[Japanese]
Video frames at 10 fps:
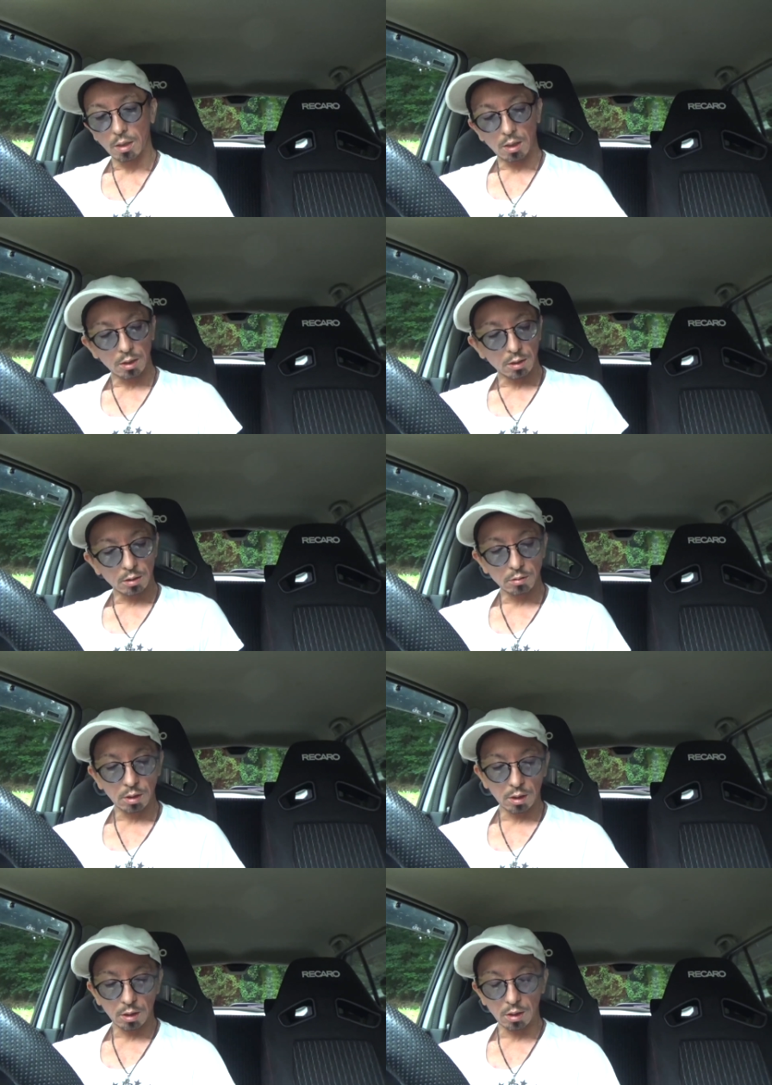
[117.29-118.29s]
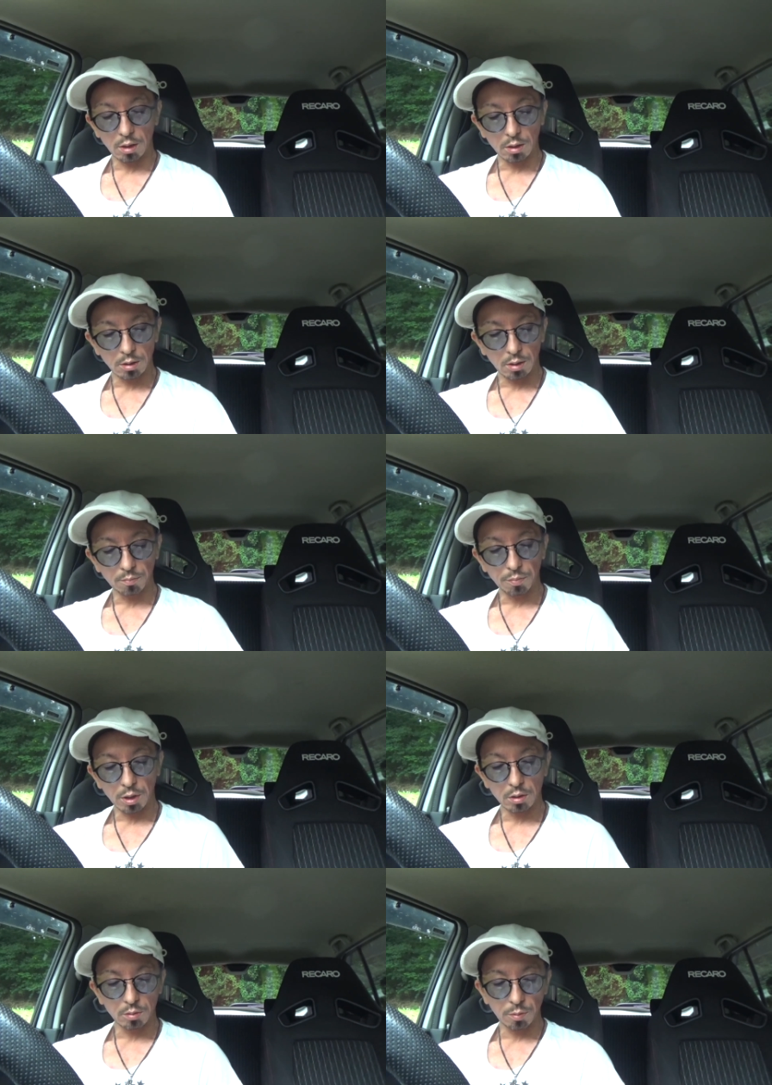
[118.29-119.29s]
当たってくんねえかな。はい、3
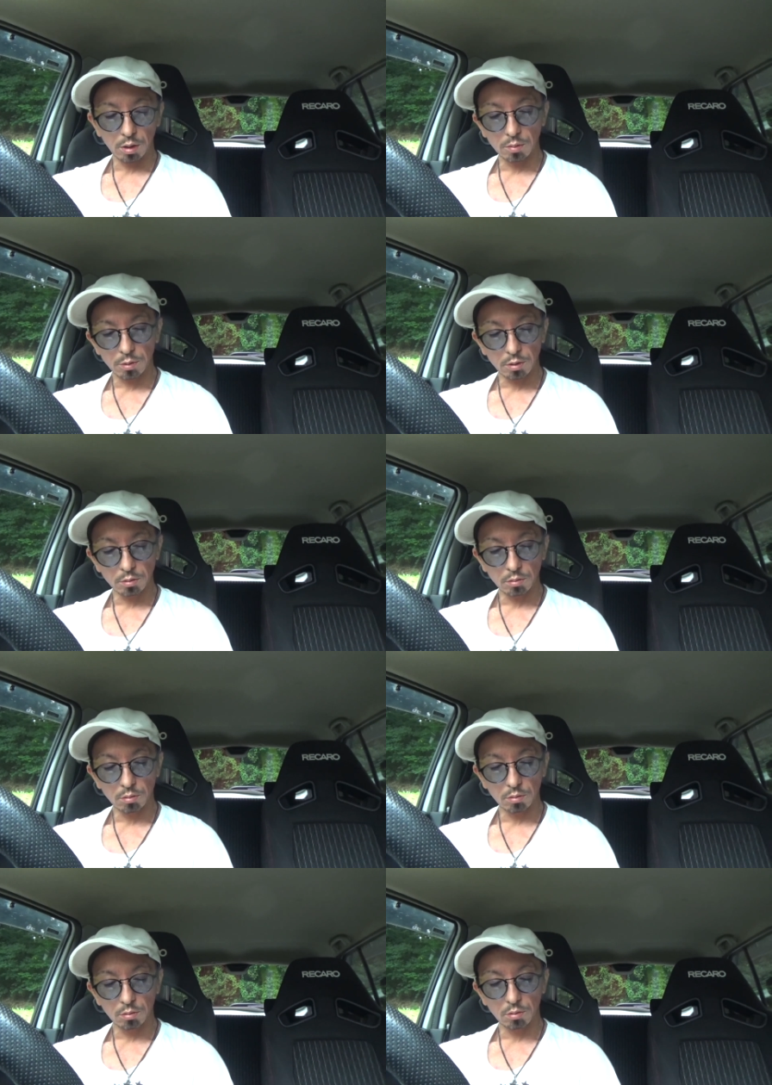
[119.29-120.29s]
パック目いきますよ。